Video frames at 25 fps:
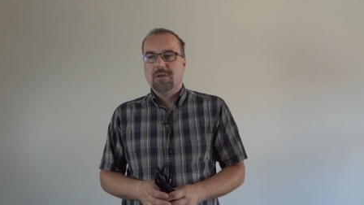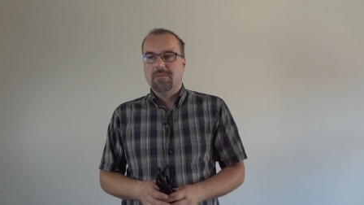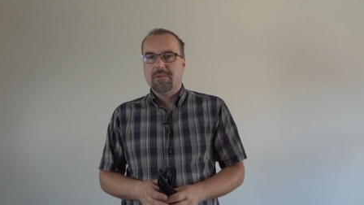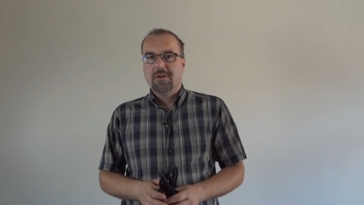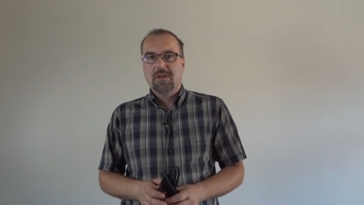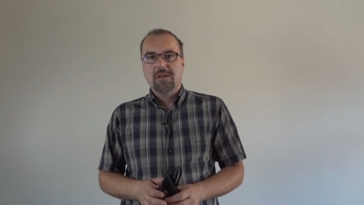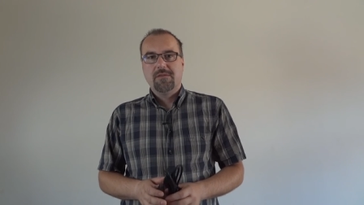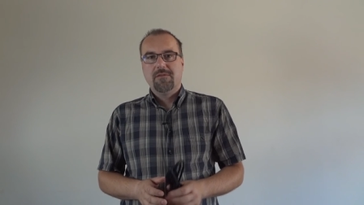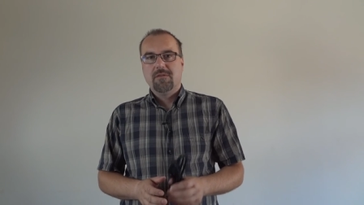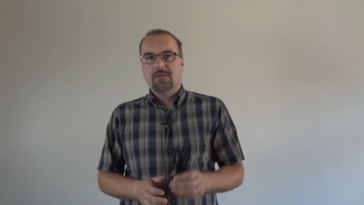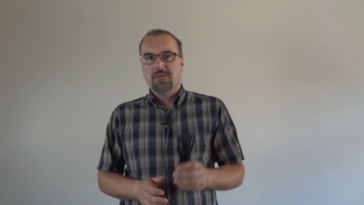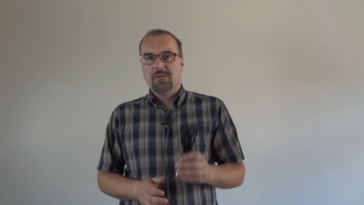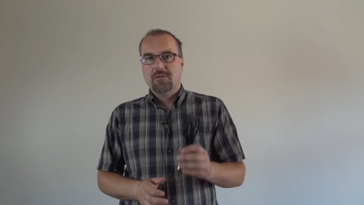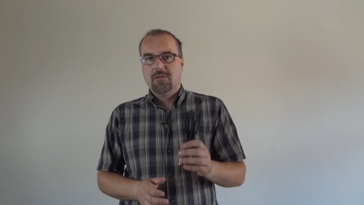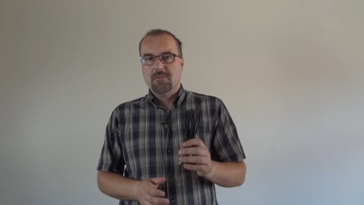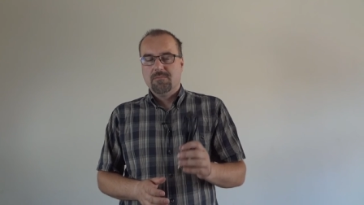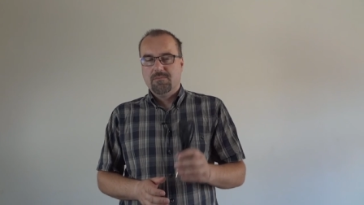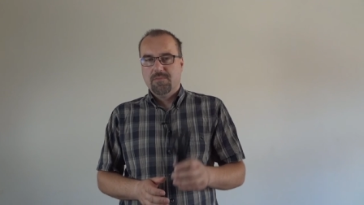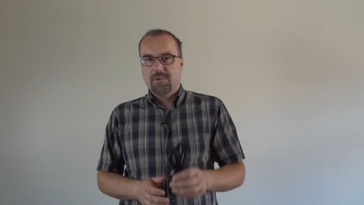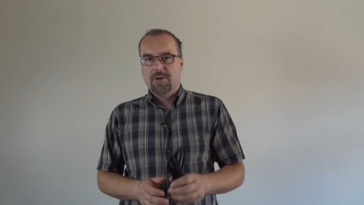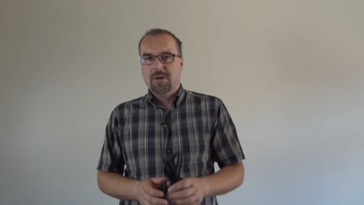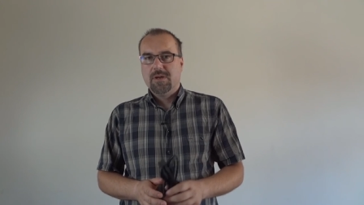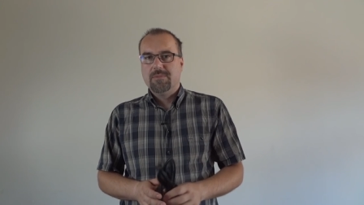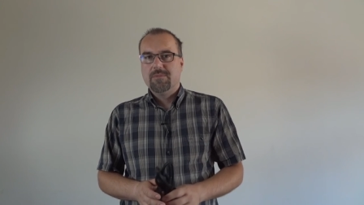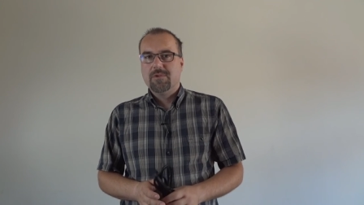Mikrofon
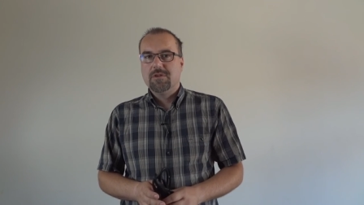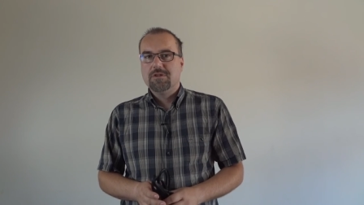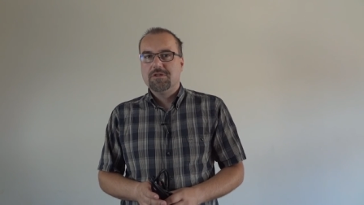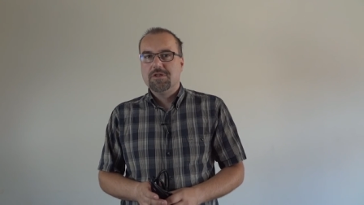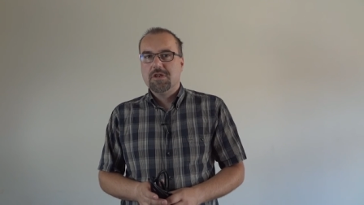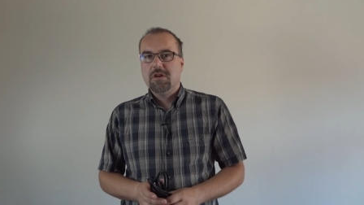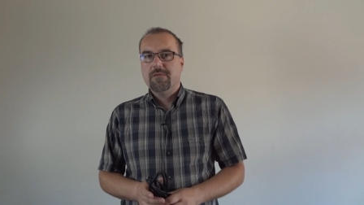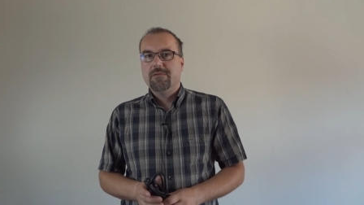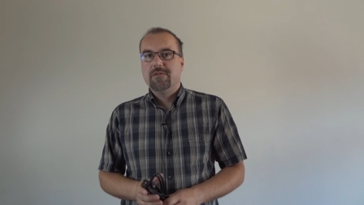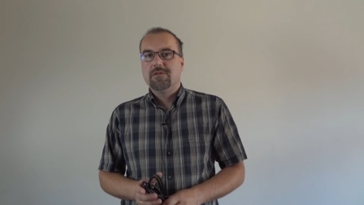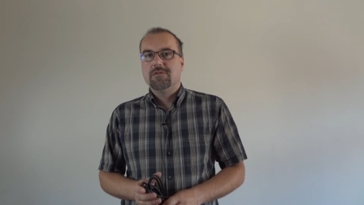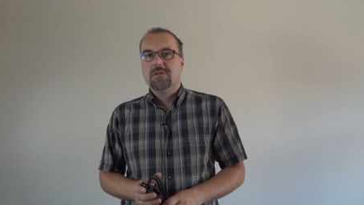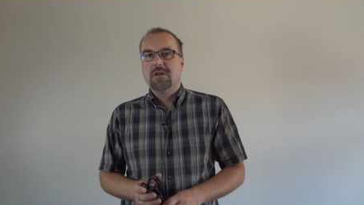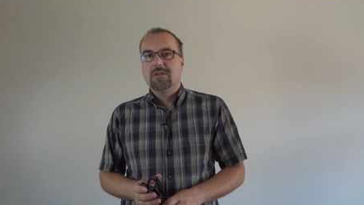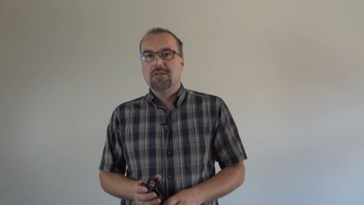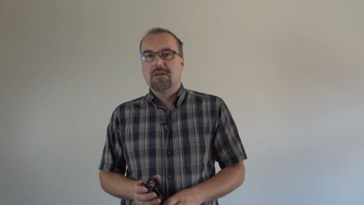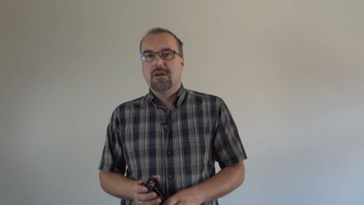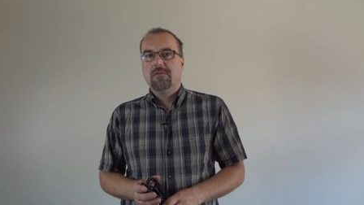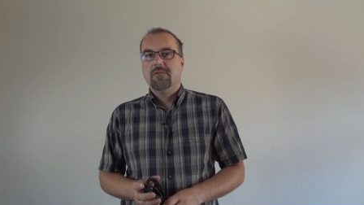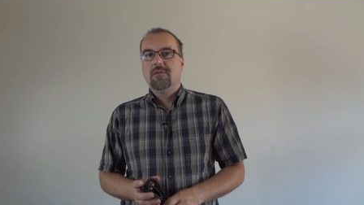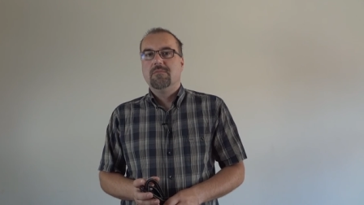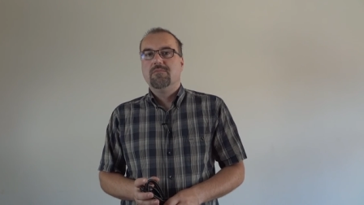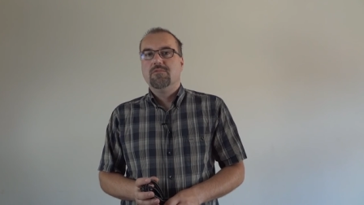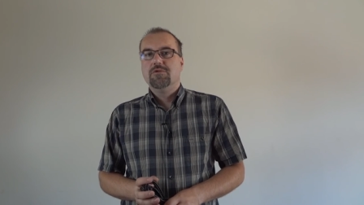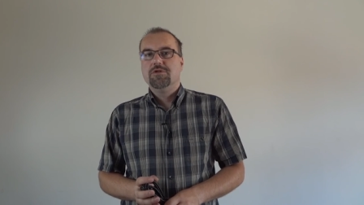pojemnościowy
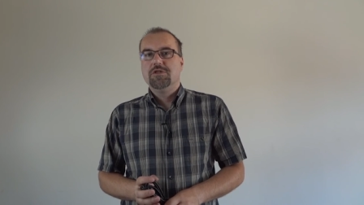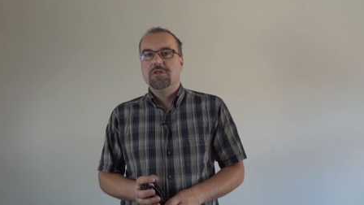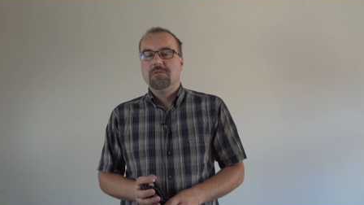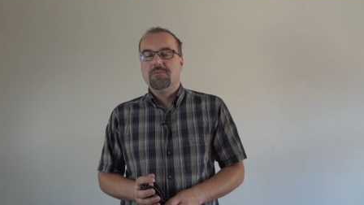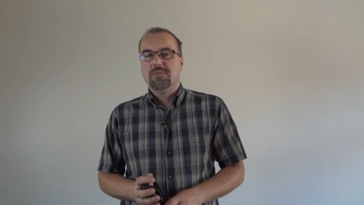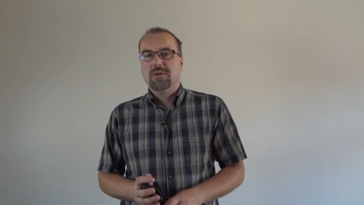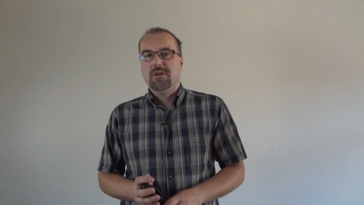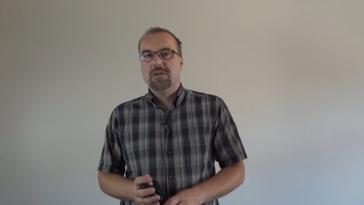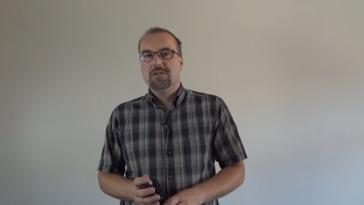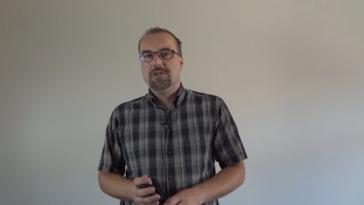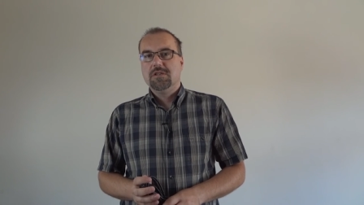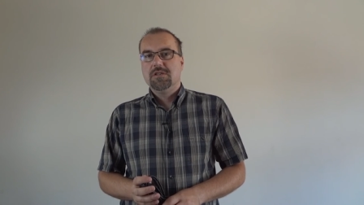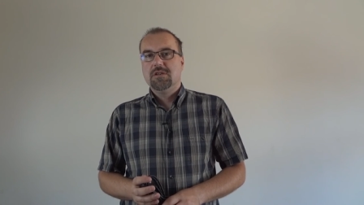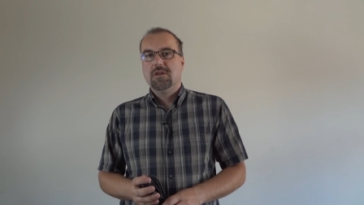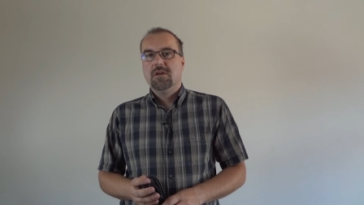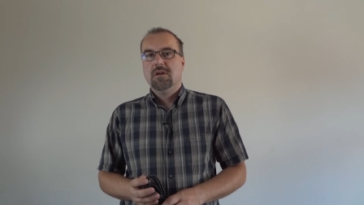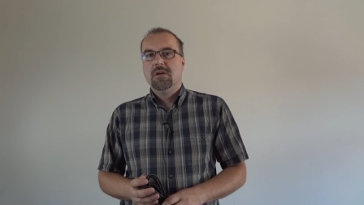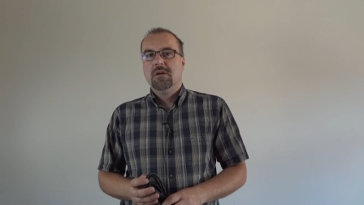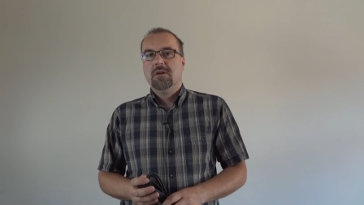dodatkowo musi mieć